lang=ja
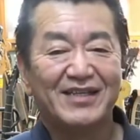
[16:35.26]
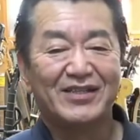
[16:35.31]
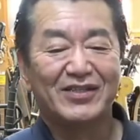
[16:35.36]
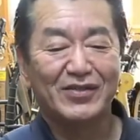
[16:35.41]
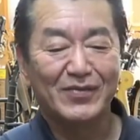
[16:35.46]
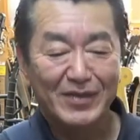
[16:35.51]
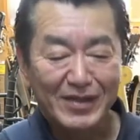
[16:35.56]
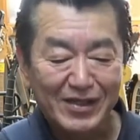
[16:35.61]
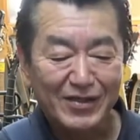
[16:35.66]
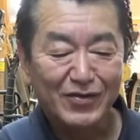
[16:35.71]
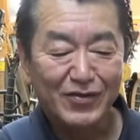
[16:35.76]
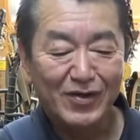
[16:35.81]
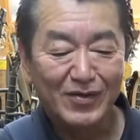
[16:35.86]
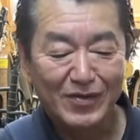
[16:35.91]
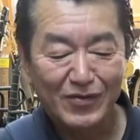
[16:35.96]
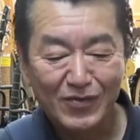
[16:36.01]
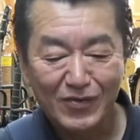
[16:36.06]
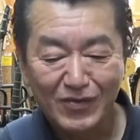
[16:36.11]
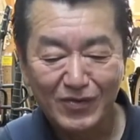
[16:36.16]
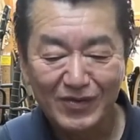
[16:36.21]
すいません今日あ
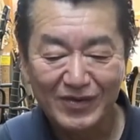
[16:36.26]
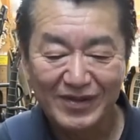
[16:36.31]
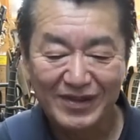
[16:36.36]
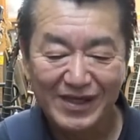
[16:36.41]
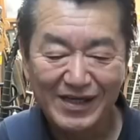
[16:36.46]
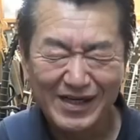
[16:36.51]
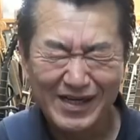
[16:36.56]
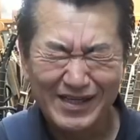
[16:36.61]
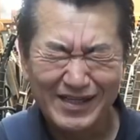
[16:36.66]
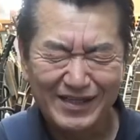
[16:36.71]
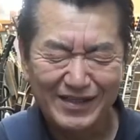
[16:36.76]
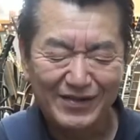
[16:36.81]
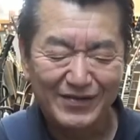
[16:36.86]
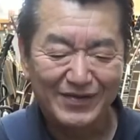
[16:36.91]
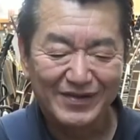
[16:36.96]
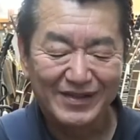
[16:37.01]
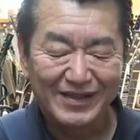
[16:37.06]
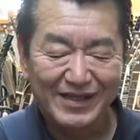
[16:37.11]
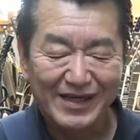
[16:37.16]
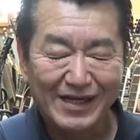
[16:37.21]
のなんか
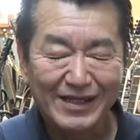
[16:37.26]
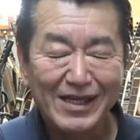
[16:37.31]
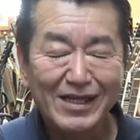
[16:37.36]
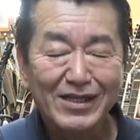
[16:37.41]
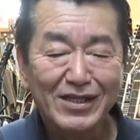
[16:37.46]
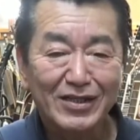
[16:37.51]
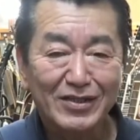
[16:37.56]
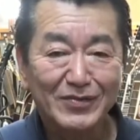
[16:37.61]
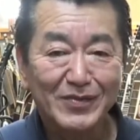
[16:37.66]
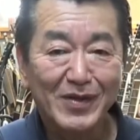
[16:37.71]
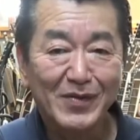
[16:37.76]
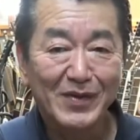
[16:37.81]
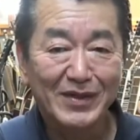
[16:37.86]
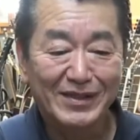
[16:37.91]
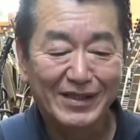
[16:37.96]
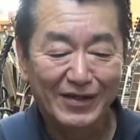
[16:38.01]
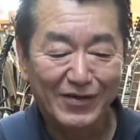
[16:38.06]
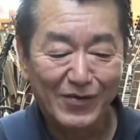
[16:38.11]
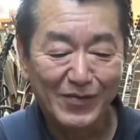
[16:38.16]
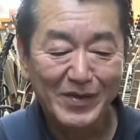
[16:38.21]
語ってしまいまし
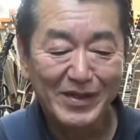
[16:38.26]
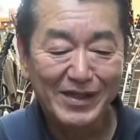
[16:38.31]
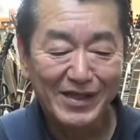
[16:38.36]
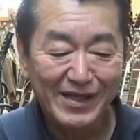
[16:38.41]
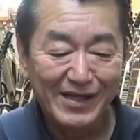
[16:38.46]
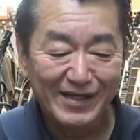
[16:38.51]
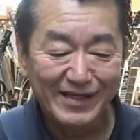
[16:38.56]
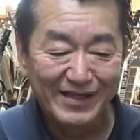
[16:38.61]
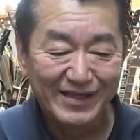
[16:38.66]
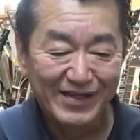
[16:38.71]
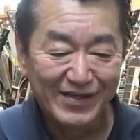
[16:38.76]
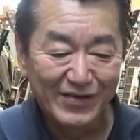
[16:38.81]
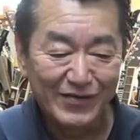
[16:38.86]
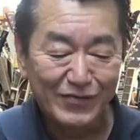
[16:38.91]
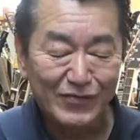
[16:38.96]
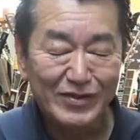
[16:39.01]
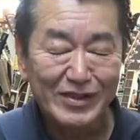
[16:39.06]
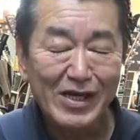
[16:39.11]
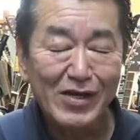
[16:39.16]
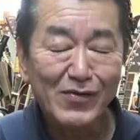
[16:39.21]
たごめんね
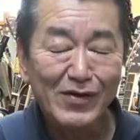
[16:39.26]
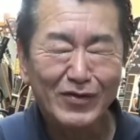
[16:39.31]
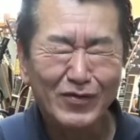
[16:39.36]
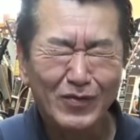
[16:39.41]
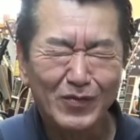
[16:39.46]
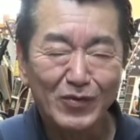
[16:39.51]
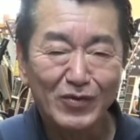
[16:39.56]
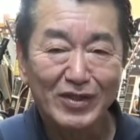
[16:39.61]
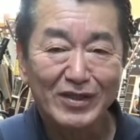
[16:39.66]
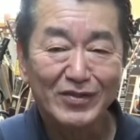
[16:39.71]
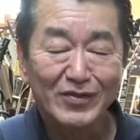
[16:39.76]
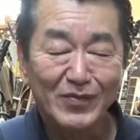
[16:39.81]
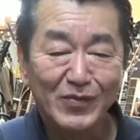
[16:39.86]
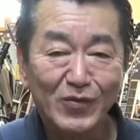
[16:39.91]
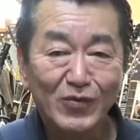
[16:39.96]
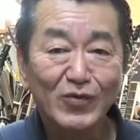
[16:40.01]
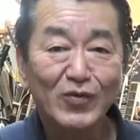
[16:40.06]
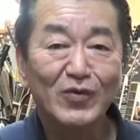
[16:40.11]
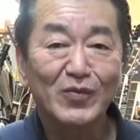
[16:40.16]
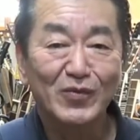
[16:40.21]
うざいわと思った人も
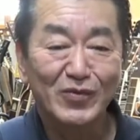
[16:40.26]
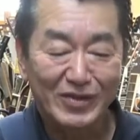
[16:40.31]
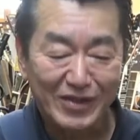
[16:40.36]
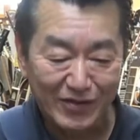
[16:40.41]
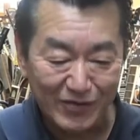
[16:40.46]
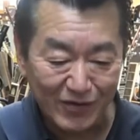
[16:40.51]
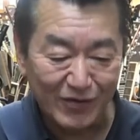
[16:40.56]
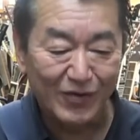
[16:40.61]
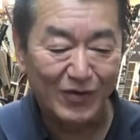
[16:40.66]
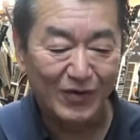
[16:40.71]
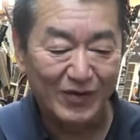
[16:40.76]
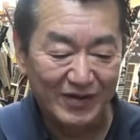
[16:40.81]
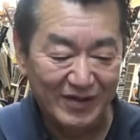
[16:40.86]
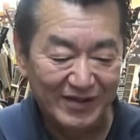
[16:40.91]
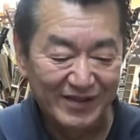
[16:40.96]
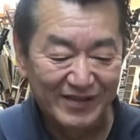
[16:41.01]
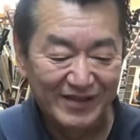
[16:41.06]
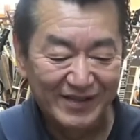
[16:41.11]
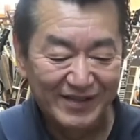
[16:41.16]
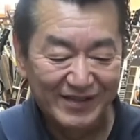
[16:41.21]
多いと思うんですけど
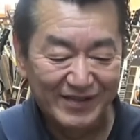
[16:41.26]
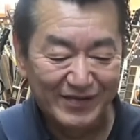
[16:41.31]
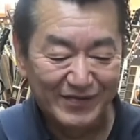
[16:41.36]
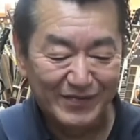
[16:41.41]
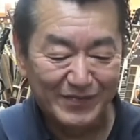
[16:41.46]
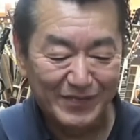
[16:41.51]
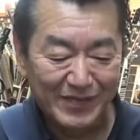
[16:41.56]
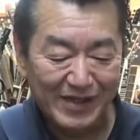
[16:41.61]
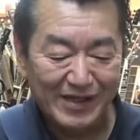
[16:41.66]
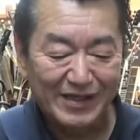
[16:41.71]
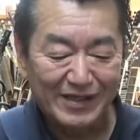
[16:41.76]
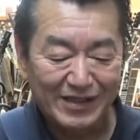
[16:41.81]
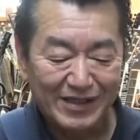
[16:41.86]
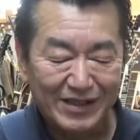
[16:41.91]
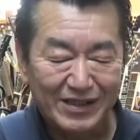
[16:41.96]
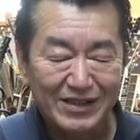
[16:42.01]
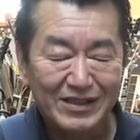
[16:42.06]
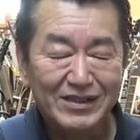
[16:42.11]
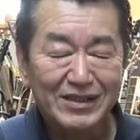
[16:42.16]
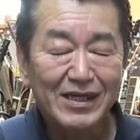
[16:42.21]
まあ気
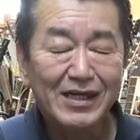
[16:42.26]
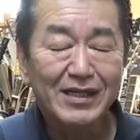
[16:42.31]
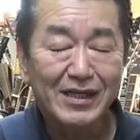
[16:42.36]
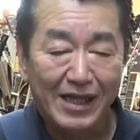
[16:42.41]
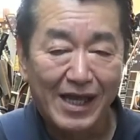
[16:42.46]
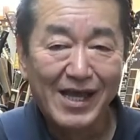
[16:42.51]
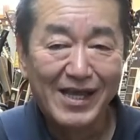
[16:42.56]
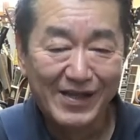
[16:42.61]
にしないで